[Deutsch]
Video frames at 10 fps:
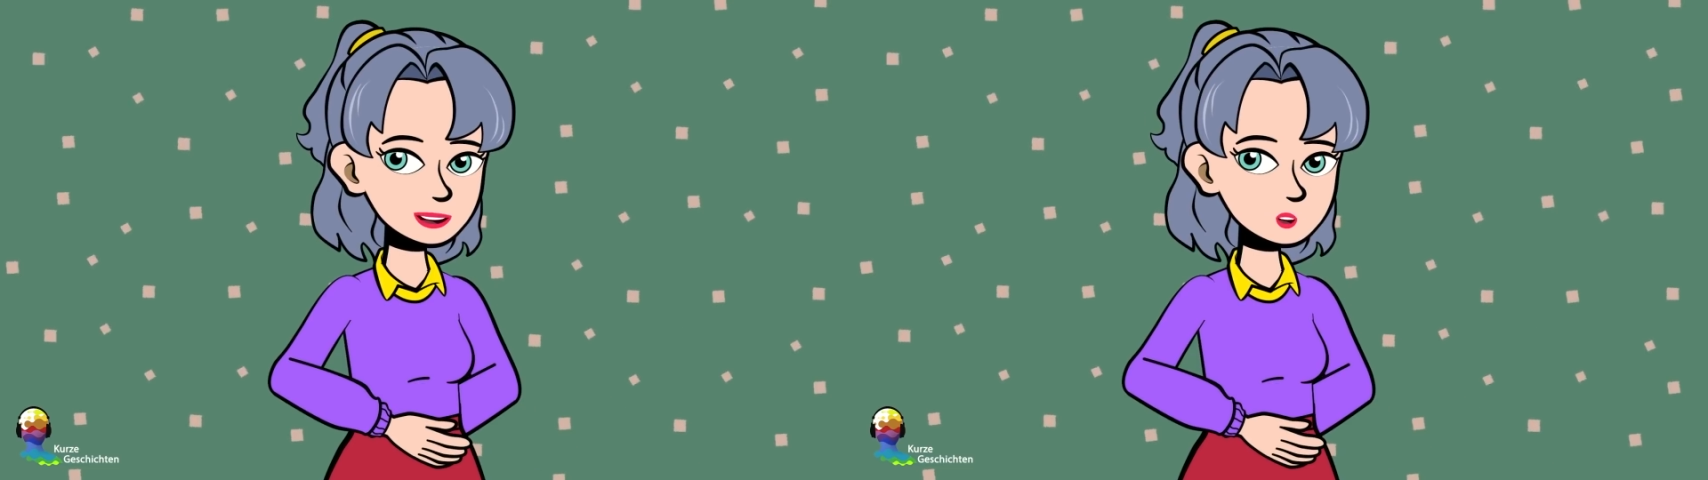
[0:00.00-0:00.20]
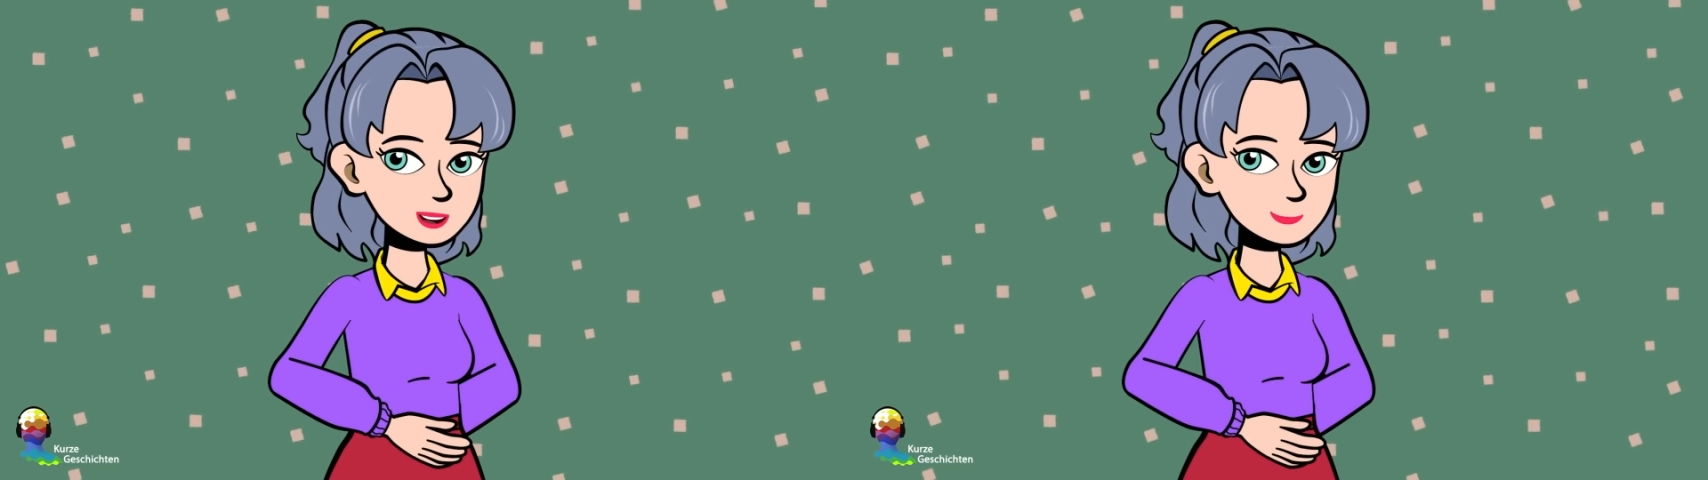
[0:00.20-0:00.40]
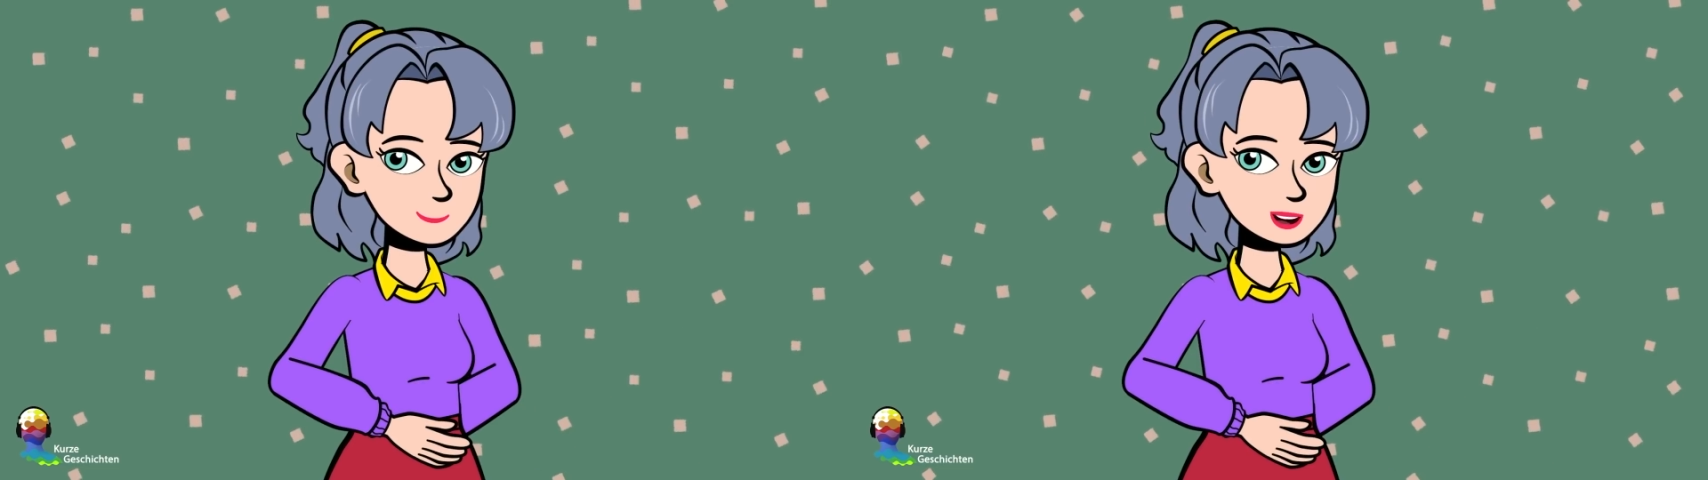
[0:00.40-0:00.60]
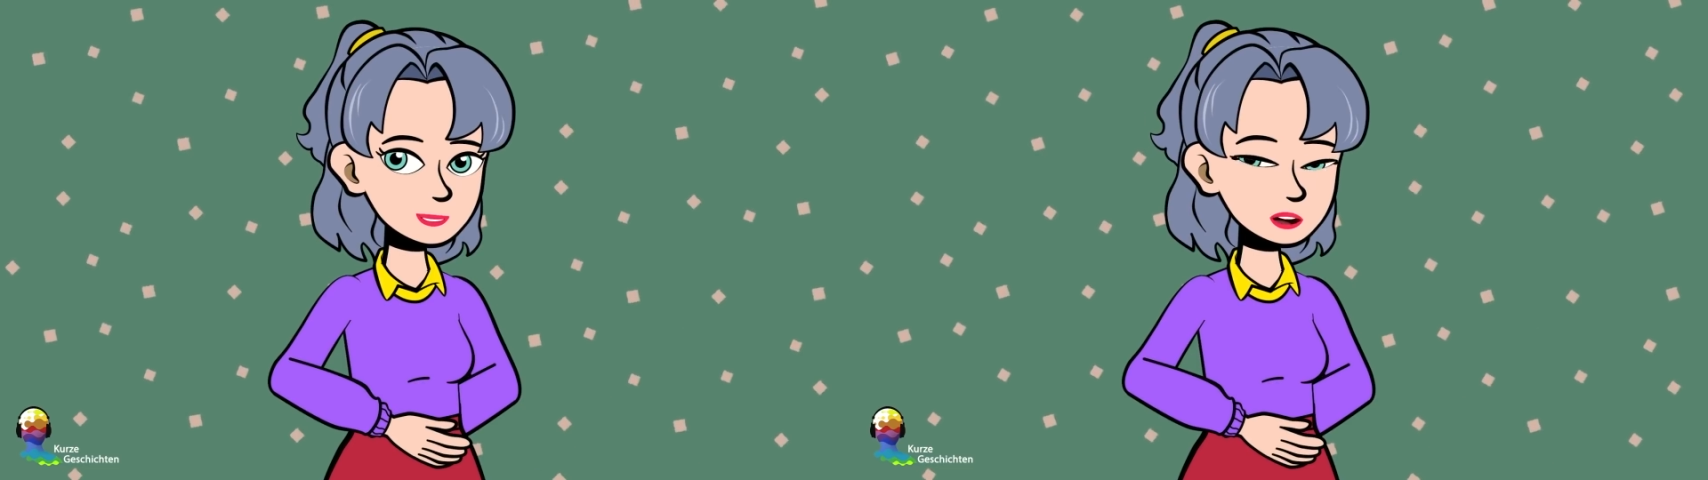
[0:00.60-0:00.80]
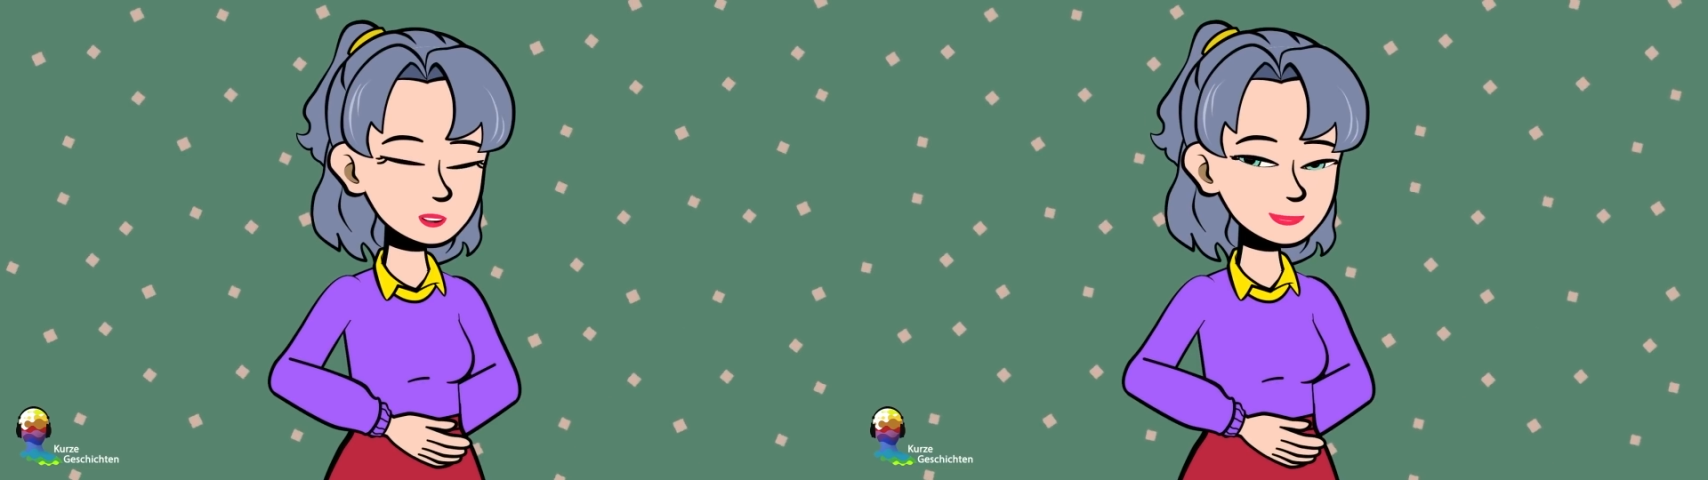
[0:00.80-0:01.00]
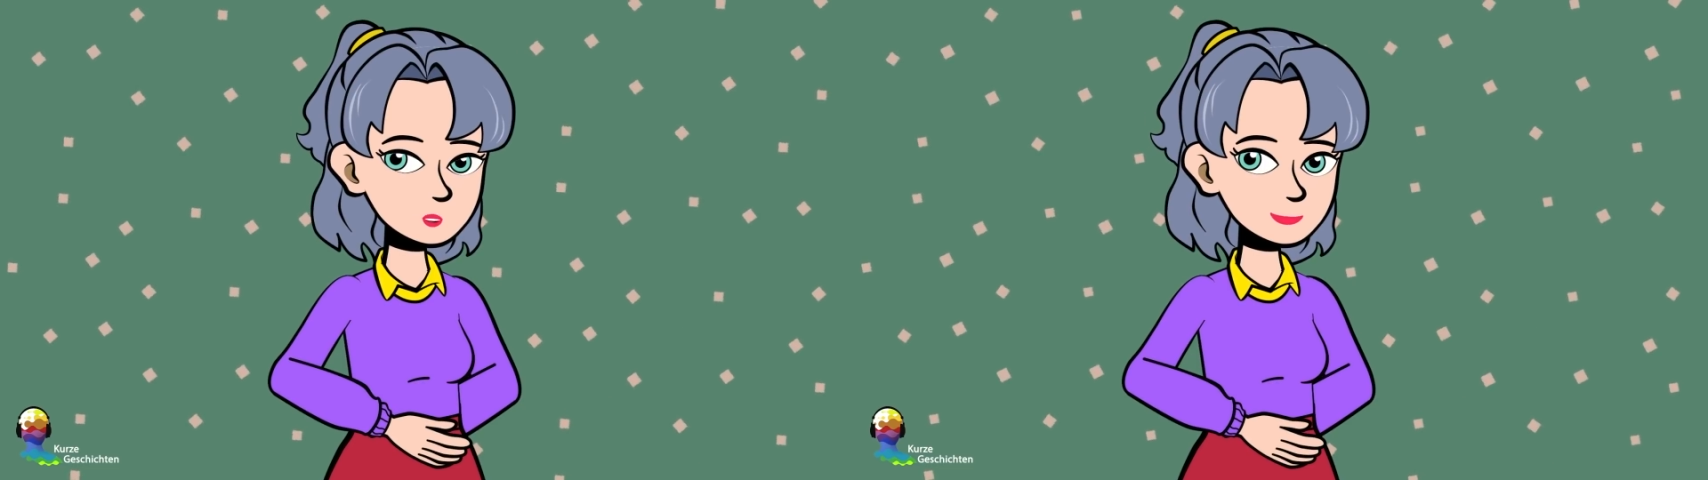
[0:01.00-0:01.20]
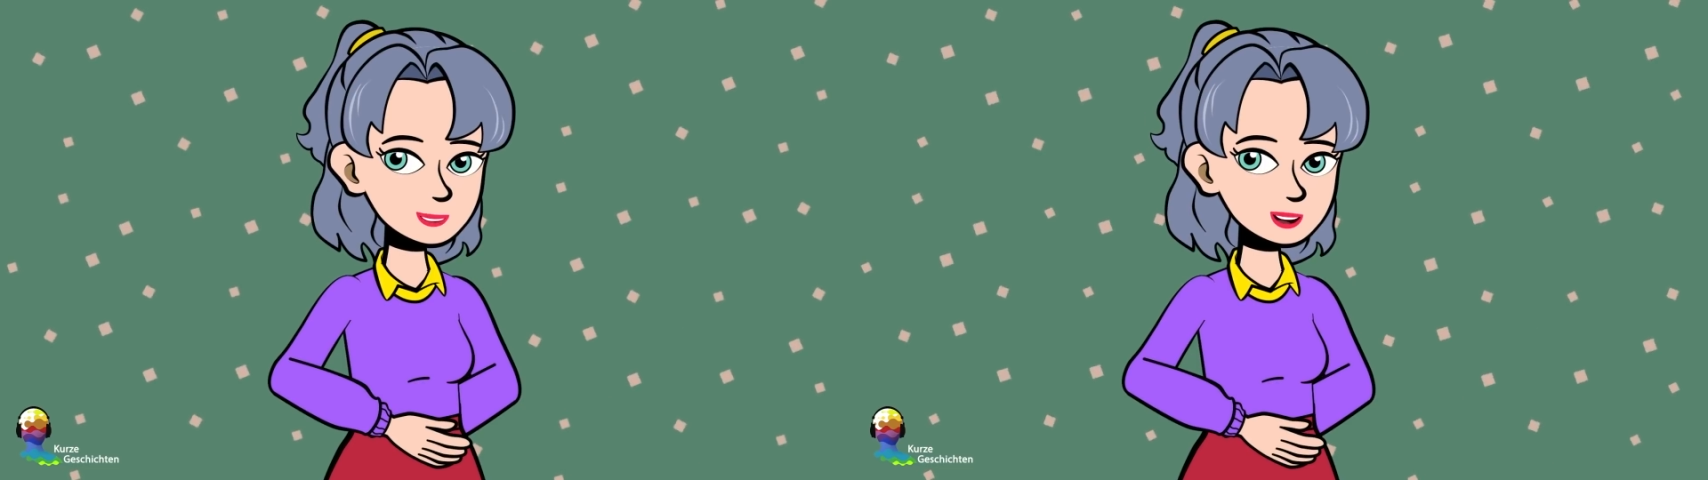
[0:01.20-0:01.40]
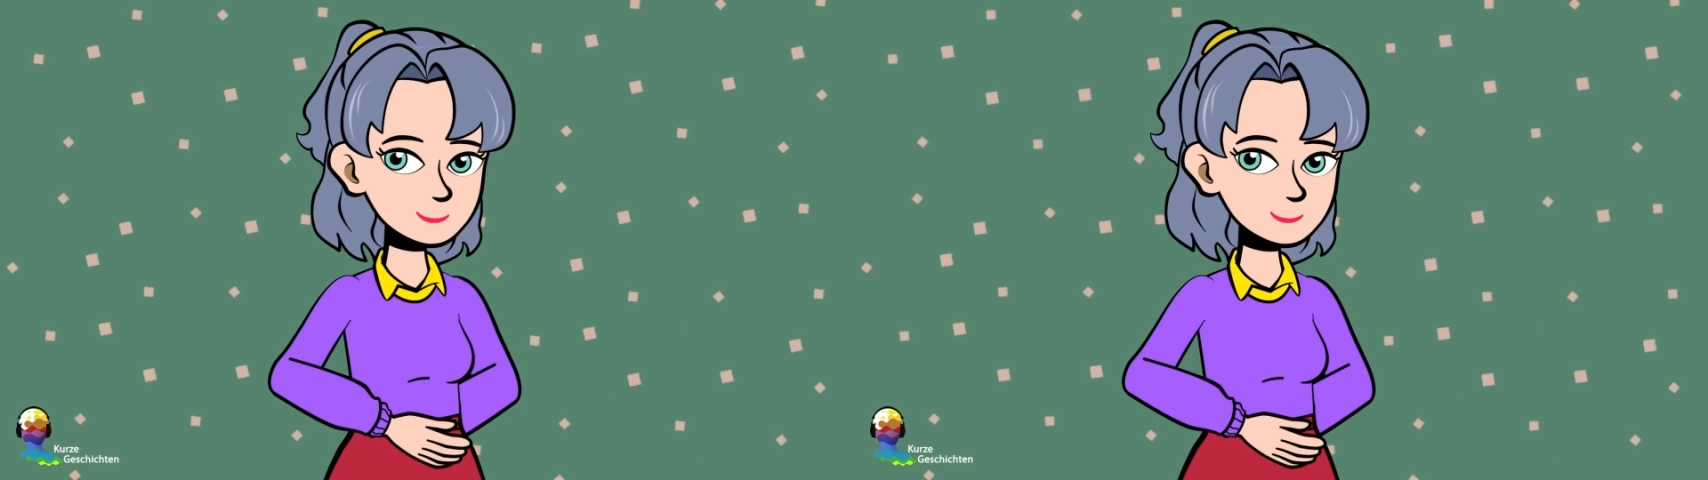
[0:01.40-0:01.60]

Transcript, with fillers: scheinbar half mein Vater immer noch,